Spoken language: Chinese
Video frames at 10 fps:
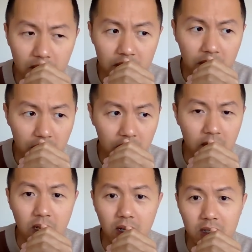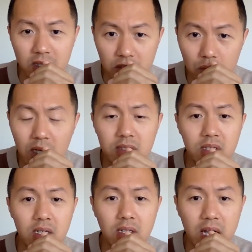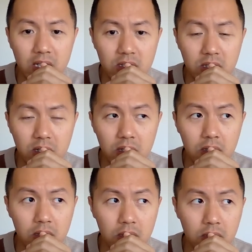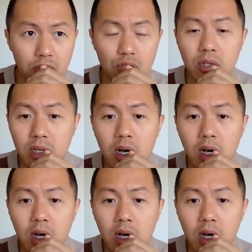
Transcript: 这个集装箱它是个损